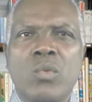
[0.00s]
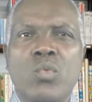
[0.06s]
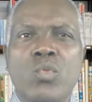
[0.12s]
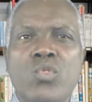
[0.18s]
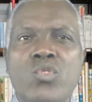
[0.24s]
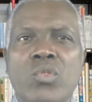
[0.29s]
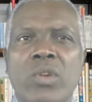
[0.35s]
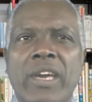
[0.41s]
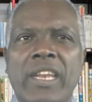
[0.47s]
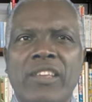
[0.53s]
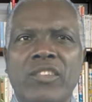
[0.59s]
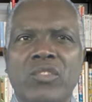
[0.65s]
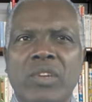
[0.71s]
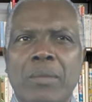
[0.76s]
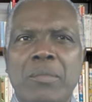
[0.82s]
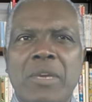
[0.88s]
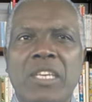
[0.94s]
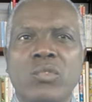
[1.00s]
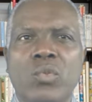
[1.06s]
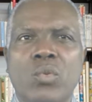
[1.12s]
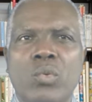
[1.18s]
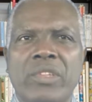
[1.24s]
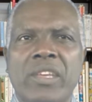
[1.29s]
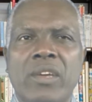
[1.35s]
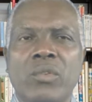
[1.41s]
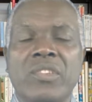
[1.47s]
cujo relacionamento
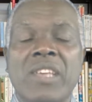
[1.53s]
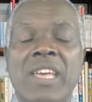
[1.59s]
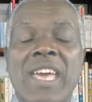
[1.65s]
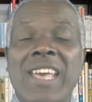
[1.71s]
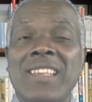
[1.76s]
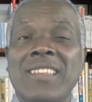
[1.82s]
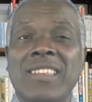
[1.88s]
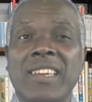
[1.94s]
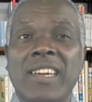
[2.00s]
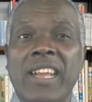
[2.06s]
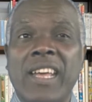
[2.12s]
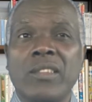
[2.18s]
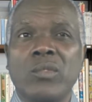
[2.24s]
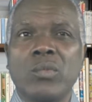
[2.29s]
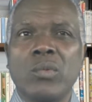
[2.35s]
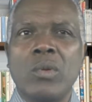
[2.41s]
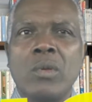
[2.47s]
com Deus é secreto.